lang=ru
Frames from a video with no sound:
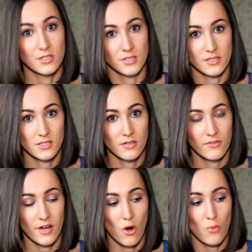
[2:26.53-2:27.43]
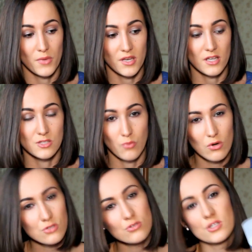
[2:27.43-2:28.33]
кстати говоря, у меня
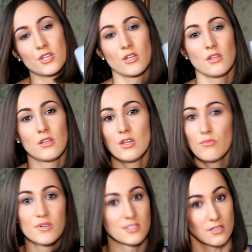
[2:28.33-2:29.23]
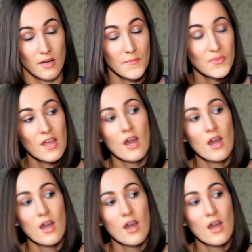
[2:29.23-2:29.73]
используется, не быстро